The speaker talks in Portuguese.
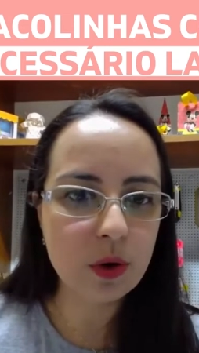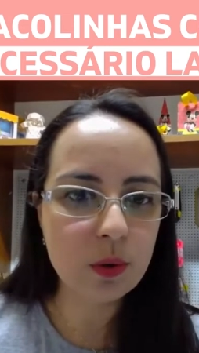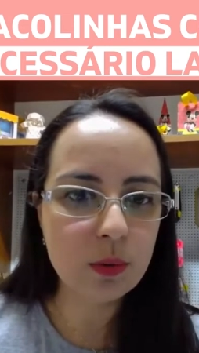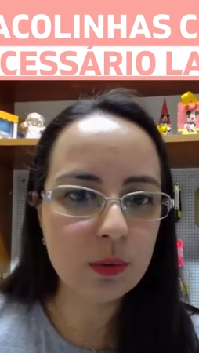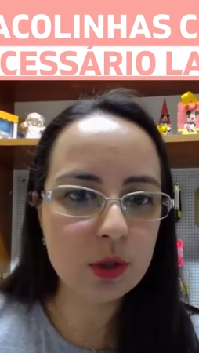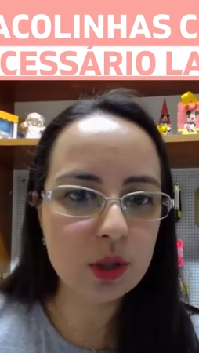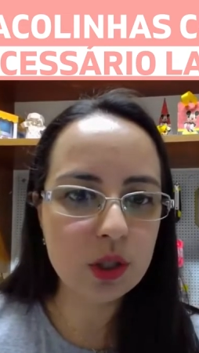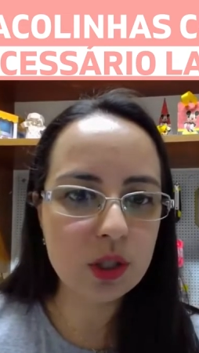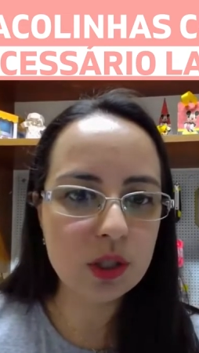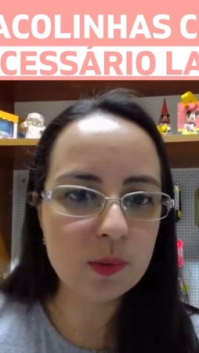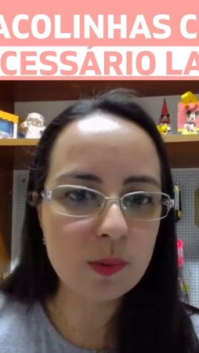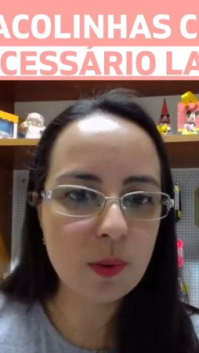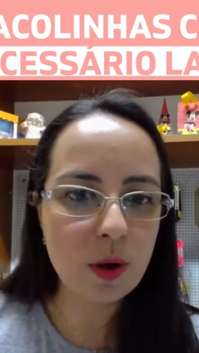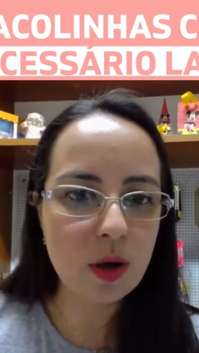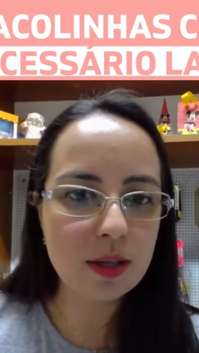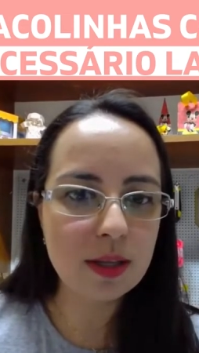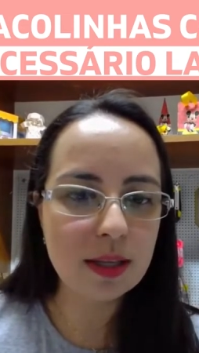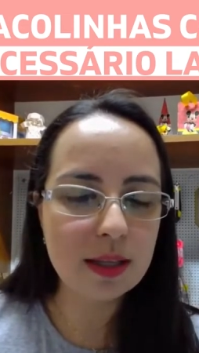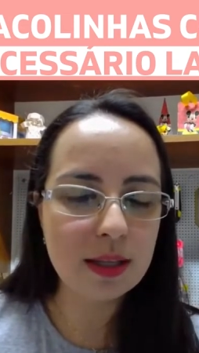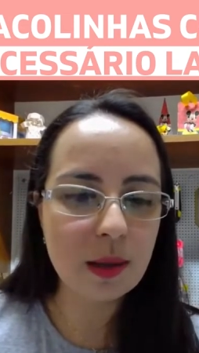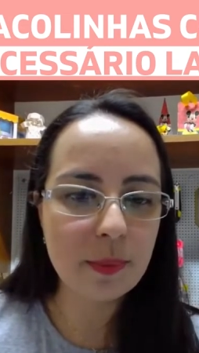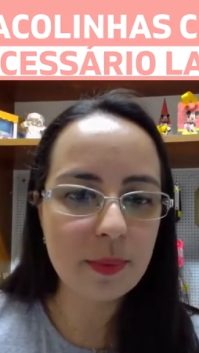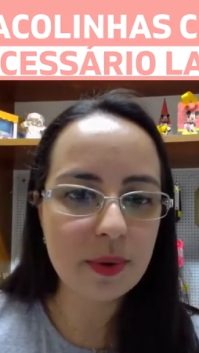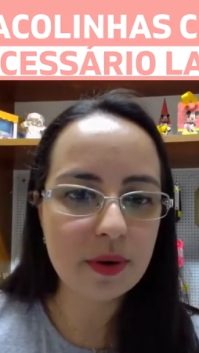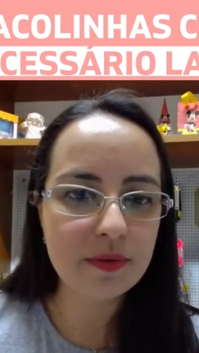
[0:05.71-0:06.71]
como
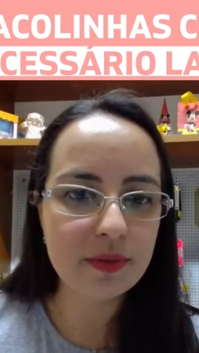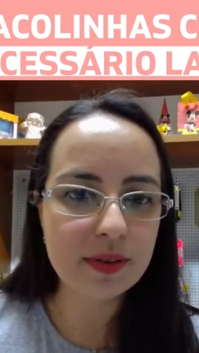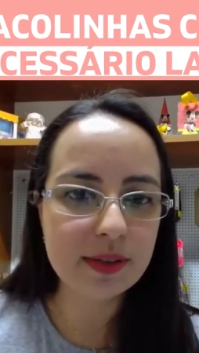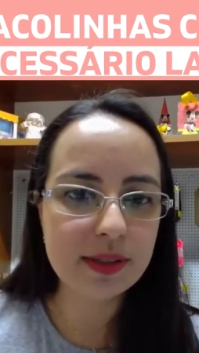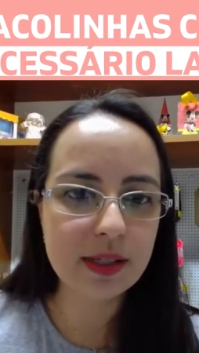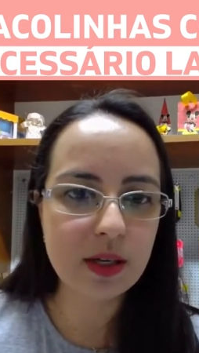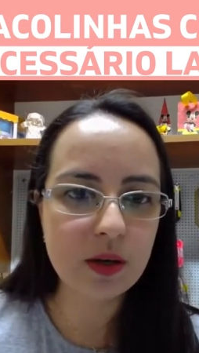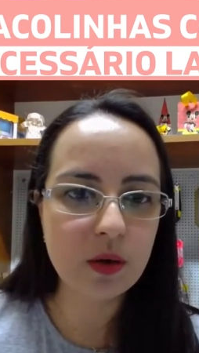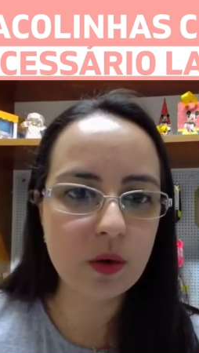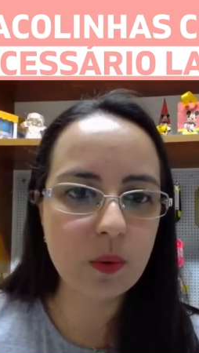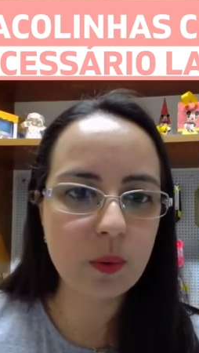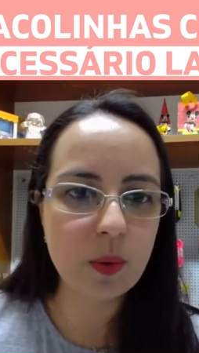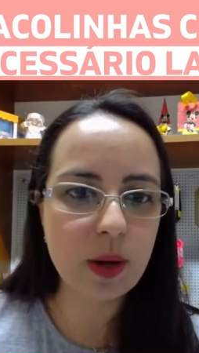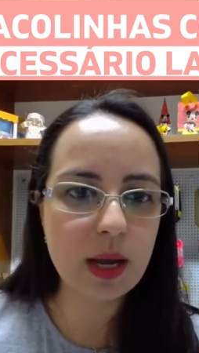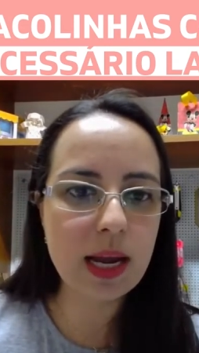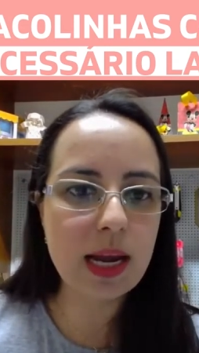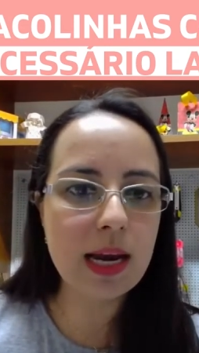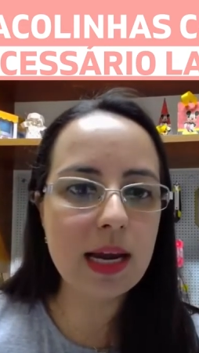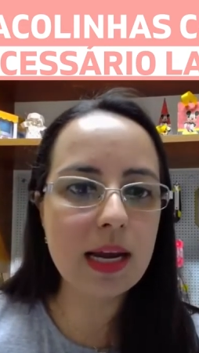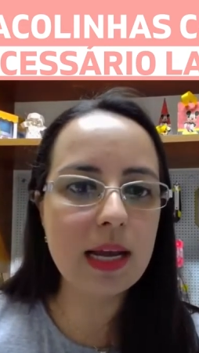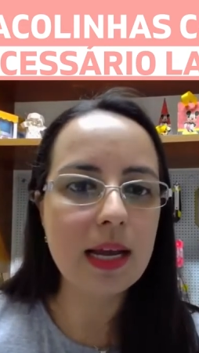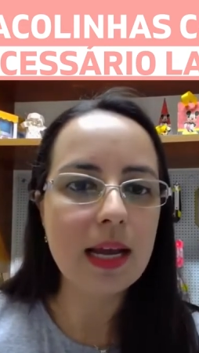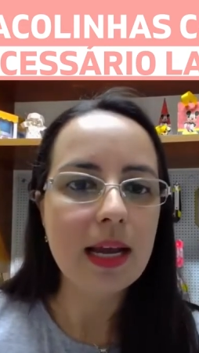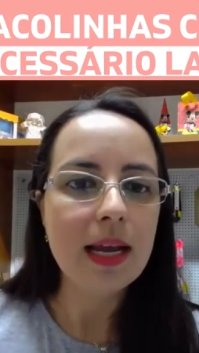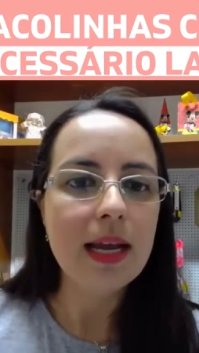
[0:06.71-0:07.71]
desbota, dá para fazer com
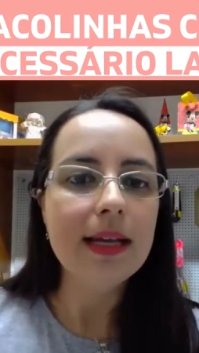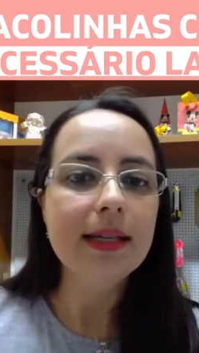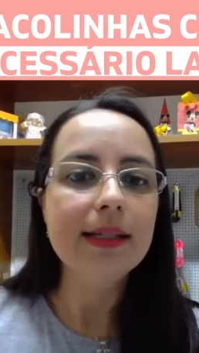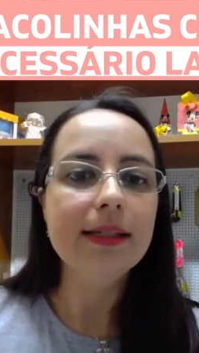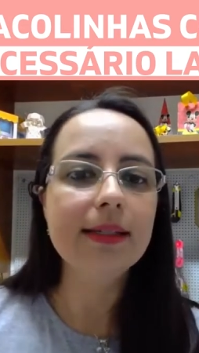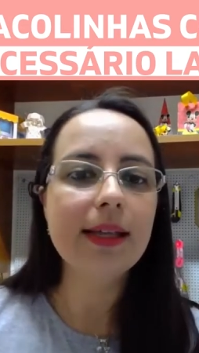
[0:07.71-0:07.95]
ele.